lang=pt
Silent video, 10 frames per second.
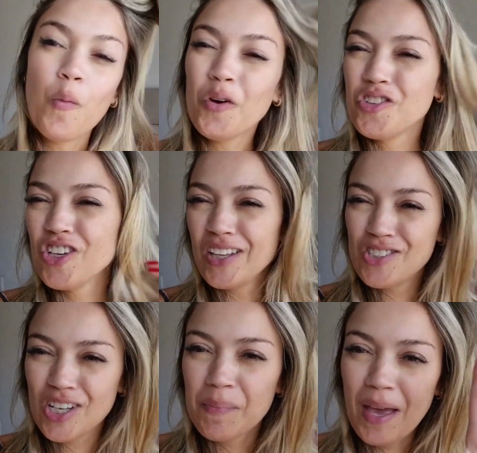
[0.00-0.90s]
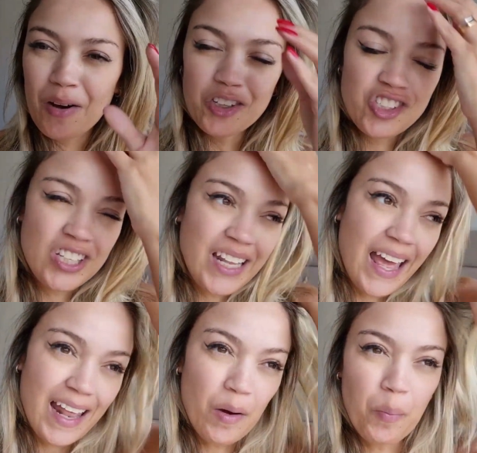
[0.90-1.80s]
o meu dia a dia, minha rotina,
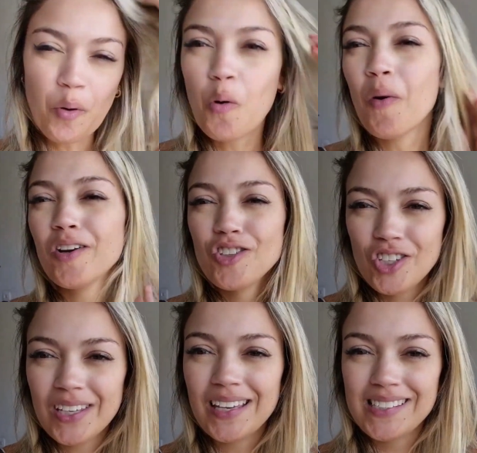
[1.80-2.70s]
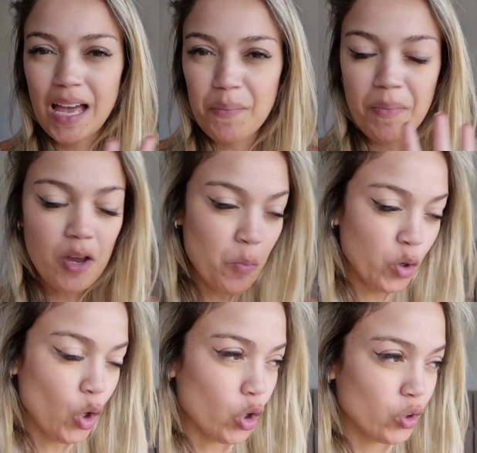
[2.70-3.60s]
ela é um pouco mortinha, sabe? Meio
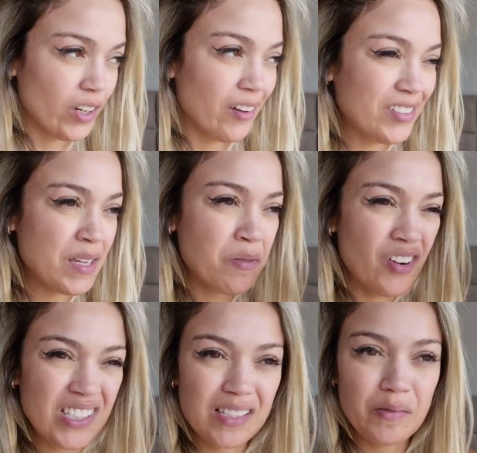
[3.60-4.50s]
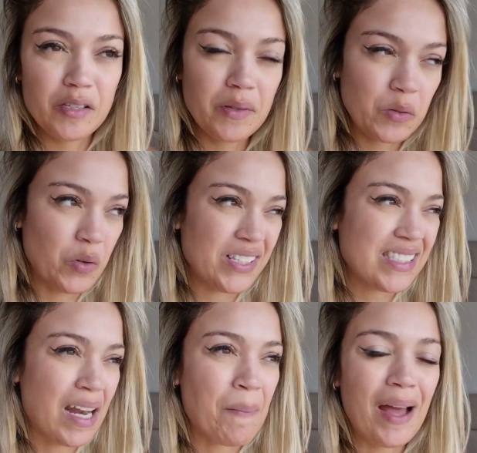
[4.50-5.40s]
monótona. Eu sempre faço as mesmas coisas.
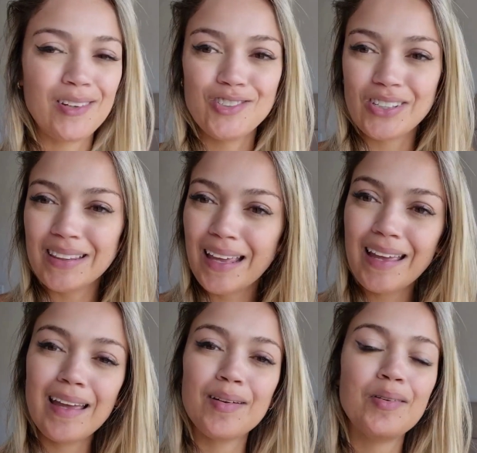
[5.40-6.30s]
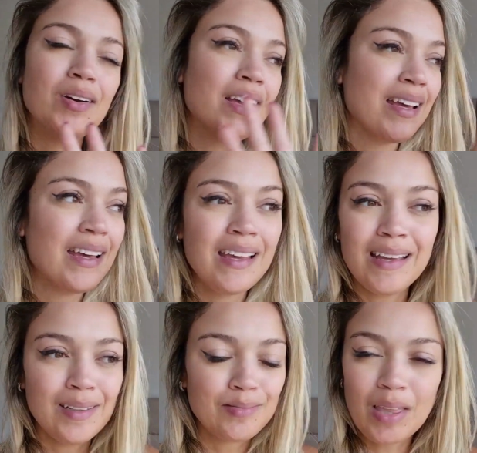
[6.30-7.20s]
Trabalho o dia inteiro,
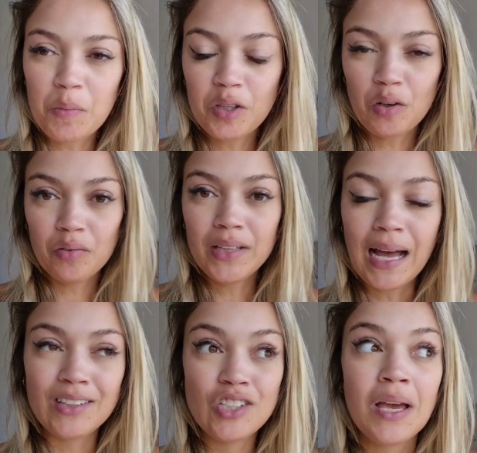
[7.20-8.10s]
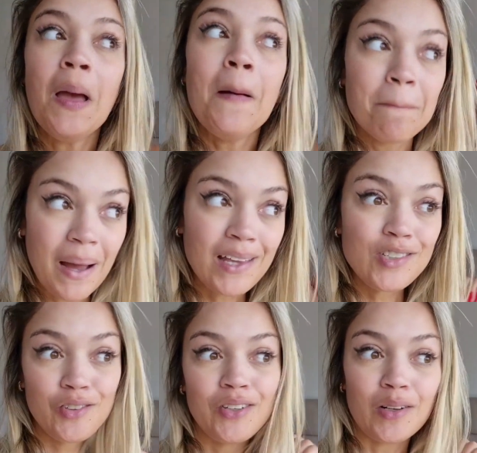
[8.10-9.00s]
não tem muita novidade. Mas
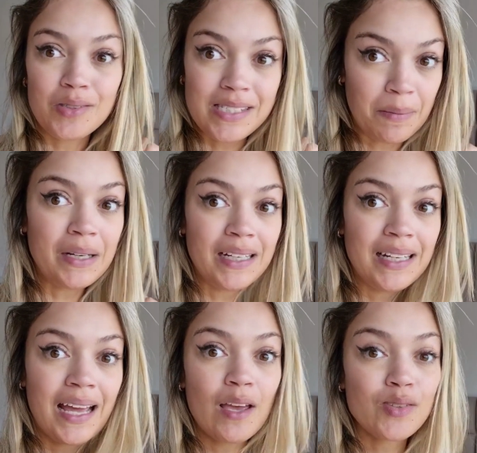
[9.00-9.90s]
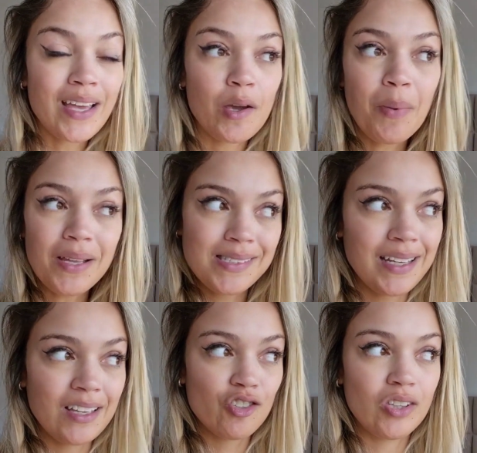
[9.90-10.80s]
de final de semana eu saio
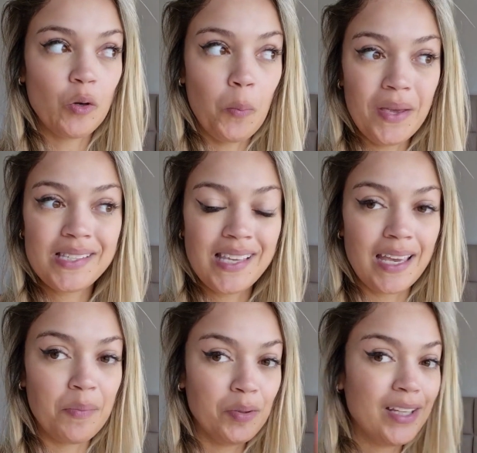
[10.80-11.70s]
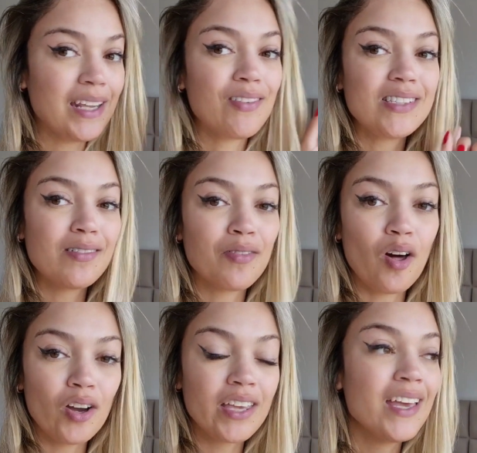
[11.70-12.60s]
bastante, então eu pensei, poderia fazer
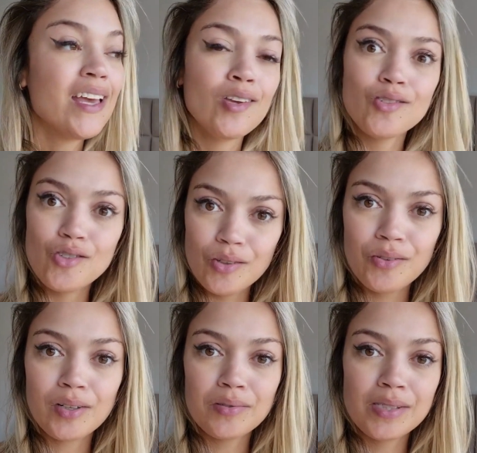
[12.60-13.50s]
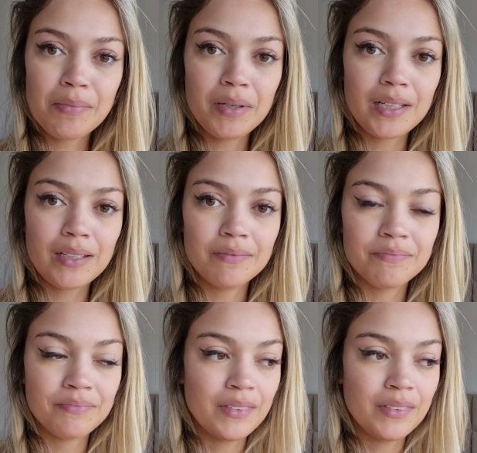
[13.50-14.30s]
vlog de final de semana.